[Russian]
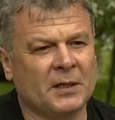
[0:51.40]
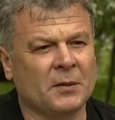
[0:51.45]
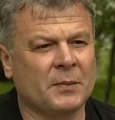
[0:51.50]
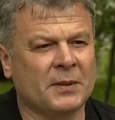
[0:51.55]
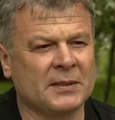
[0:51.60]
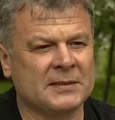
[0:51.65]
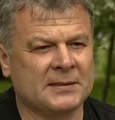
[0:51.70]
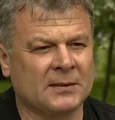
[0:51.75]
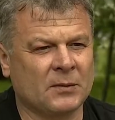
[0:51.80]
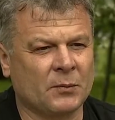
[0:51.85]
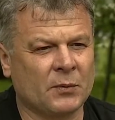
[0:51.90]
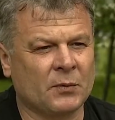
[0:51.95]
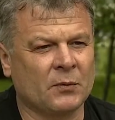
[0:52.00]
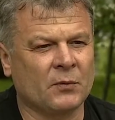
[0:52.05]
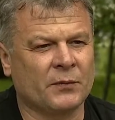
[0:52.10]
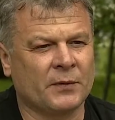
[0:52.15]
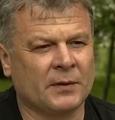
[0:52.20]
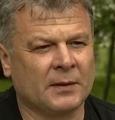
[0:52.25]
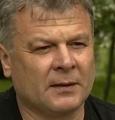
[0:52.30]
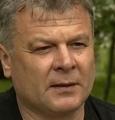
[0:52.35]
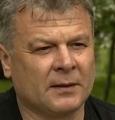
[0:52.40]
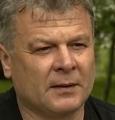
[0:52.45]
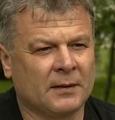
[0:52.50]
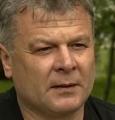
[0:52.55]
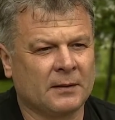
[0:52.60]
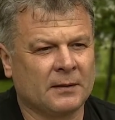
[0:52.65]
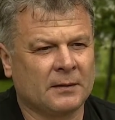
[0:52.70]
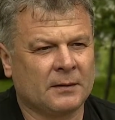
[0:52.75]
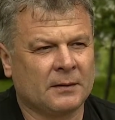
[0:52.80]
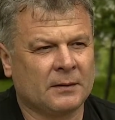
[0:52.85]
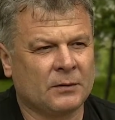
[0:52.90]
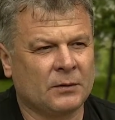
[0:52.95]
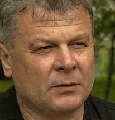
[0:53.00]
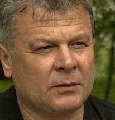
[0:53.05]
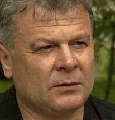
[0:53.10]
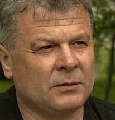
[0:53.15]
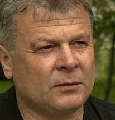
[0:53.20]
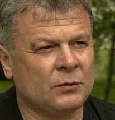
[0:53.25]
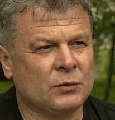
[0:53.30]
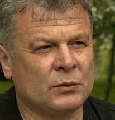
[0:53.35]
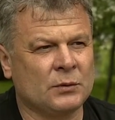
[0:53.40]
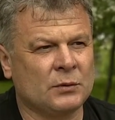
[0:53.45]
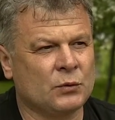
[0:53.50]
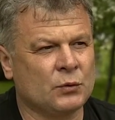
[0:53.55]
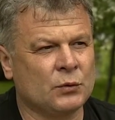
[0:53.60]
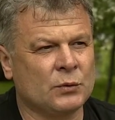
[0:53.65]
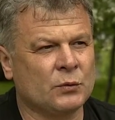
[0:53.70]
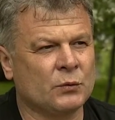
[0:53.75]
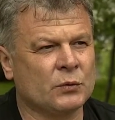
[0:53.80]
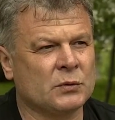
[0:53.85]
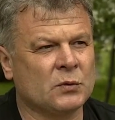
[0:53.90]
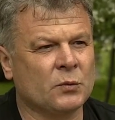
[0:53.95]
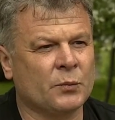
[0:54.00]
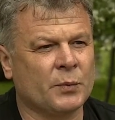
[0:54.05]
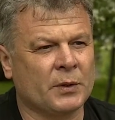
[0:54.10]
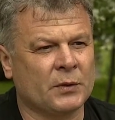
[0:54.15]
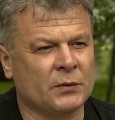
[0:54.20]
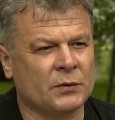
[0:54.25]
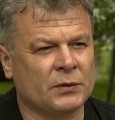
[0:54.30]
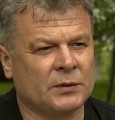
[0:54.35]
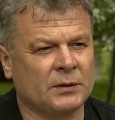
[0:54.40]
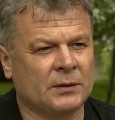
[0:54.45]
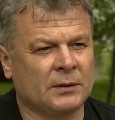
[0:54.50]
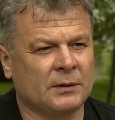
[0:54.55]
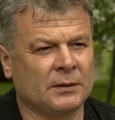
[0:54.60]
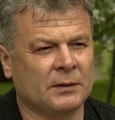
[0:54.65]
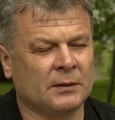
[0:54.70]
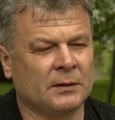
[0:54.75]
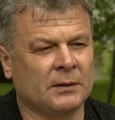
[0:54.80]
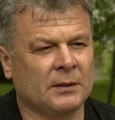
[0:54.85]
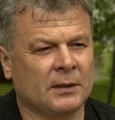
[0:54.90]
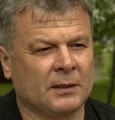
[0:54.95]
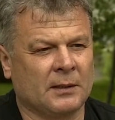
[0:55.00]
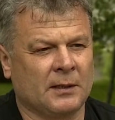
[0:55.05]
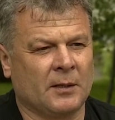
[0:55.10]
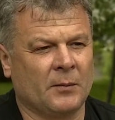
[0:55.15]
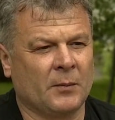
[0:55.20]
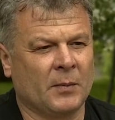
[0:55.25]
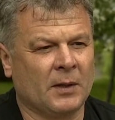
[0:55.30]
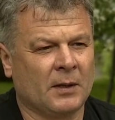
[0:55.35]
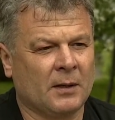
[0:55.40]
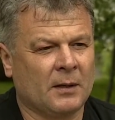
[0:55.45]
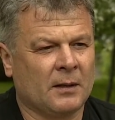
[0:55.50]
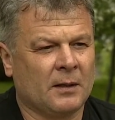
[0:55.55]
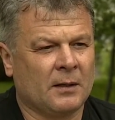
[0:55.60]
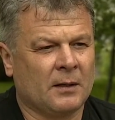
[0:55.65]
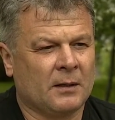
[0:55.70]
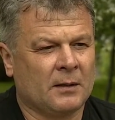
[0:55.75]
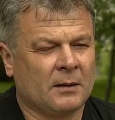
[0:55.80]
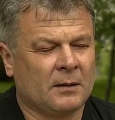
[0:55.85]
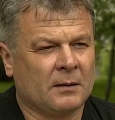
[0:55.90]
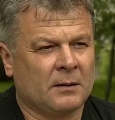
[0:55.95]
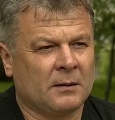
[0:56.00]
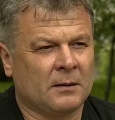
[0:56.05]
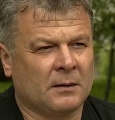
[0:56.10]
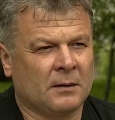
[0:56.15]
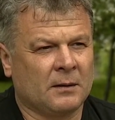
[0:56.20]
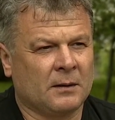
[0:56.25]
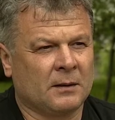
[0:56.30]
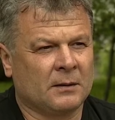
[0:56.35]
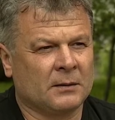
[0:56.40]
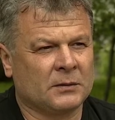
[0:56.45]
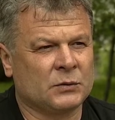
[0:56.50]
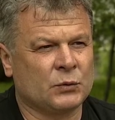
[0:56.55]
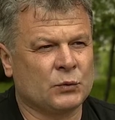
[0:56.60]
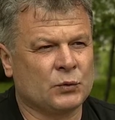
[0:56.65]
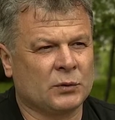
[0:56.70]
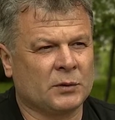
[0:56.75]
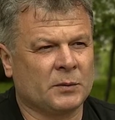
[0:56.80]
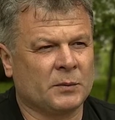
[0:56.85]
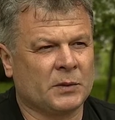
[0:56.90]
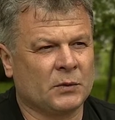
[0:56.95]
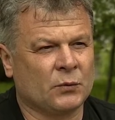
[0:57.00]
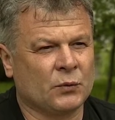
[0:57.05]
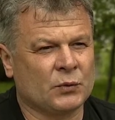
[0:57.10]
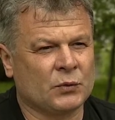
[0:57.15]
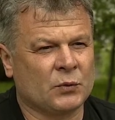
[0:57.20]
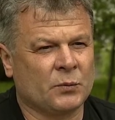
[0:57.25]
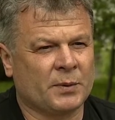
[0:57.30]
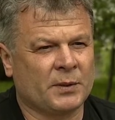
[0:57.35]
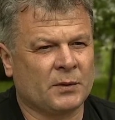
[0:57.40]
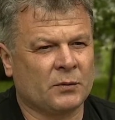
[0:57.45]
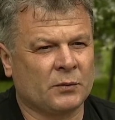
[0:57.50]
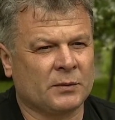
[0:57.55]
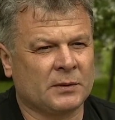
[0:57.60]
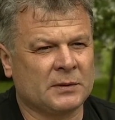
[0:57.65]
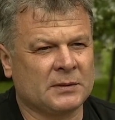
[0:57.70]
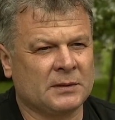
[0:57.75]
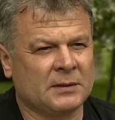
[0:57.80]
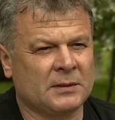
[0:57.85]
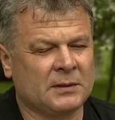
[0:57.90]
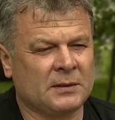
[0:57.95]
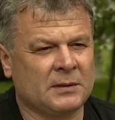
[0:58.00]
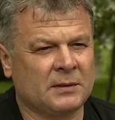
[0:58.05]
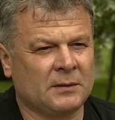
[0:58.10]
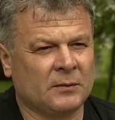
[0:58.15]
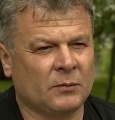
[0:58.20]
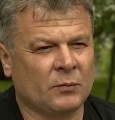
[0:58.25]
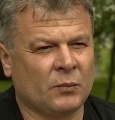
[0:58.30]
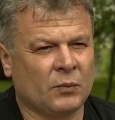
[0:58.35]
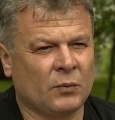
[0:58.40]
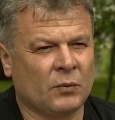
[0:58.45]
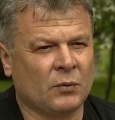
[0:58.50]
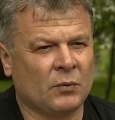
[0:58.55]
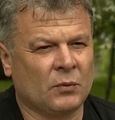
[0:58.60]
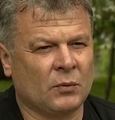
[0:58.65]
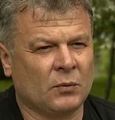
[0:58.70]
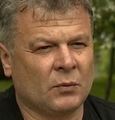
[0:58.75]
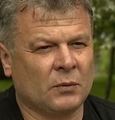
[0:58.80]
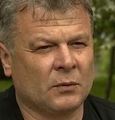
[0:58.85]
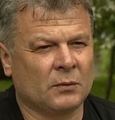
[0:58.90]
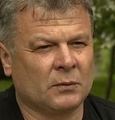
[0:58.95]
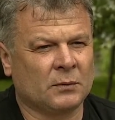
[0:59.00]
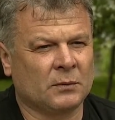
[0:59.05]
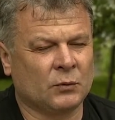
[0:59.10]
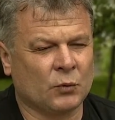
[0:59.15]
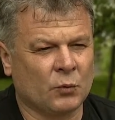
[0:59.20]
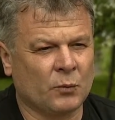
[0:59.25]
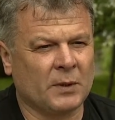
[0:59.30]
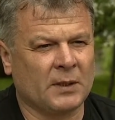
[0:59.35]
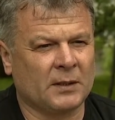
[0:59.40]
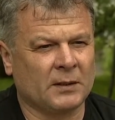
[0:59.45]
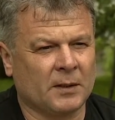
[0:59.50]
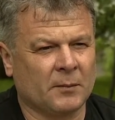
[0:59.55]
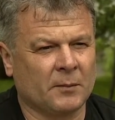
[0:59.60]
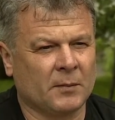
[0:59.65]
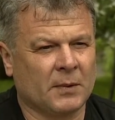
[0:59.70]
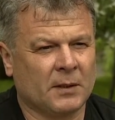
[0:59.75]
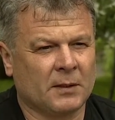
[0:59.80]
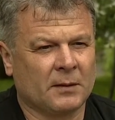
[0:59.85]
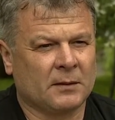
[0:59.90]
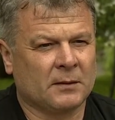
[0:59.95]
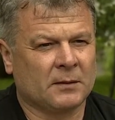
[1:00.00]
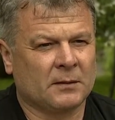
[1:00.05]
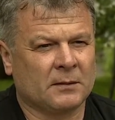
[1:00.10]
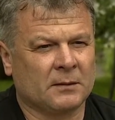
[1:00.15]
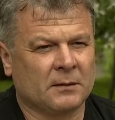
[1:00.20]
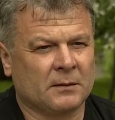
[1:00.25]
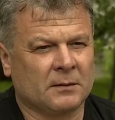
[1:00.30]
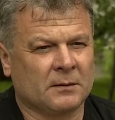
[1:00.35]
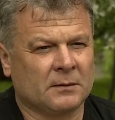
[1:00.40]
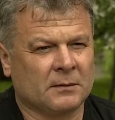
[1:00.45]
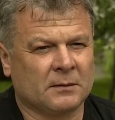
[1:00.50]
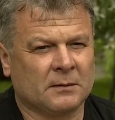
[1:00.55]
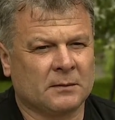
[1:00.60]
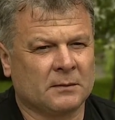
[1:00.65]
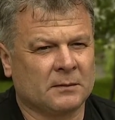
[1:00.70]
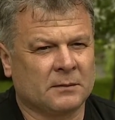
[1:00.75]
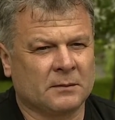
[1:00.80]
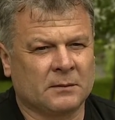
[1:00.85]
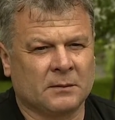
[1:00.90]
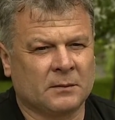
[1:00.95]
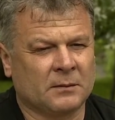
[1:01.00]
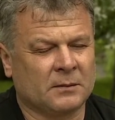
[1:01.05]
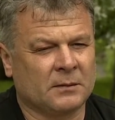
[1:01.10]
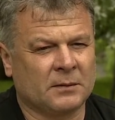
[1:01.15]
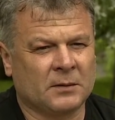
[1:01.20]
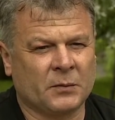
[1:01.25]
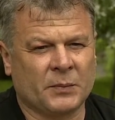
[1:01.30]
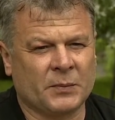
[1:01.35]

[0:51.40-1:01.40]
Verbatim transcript: и опасный профиль, ни, ничуть не уступающий горам. А с учетом того, что приходится идти по туманам, а, э, это